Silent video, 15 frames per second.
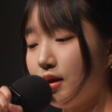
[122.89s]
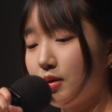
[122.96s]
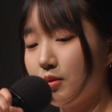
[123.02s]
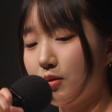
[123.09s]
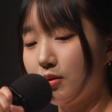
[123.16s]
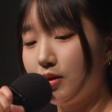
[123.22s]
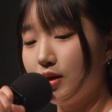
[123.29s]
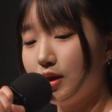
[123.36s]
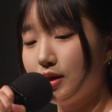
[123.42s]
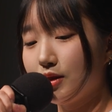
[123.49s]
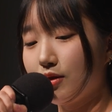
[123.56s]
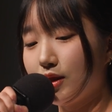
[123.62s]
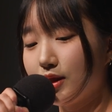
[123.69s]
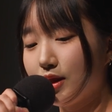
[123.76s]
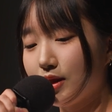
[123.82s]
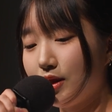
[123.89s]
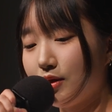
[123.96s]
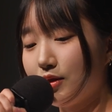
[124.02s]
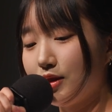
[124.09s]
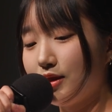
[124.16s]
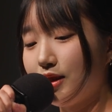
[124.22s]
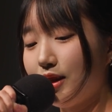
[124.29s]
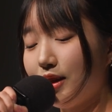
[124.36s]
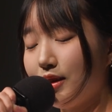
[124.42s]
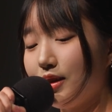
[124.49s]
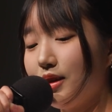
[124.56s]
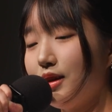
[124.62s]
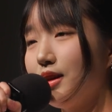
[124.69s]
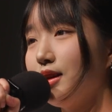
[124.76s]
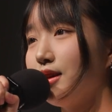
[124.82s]
하고 정한 상태였는데
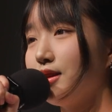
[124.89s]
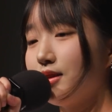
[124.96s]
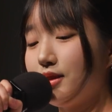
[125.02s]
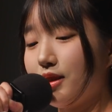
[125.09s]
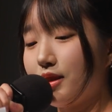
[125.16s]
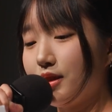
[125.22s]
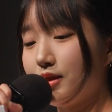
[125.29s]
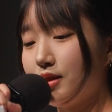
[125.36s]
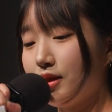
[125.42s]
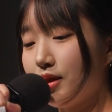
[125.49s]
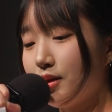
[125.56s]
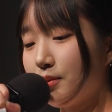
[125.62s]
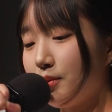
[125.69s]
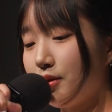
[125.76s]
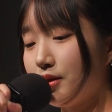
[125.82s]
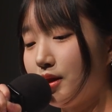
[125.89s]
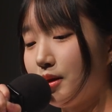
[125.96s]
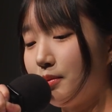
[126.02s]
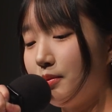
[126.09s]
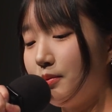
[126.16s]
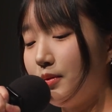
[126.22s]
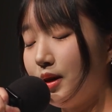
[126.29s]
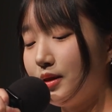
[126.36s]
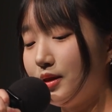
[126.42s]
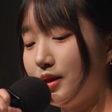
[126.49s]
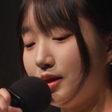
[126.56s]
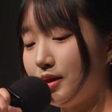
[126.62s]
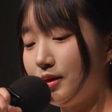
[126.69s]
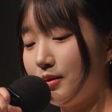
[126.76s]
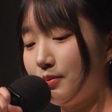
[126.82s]
제가 생각보다
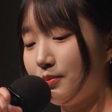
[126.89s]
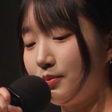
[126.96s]
많이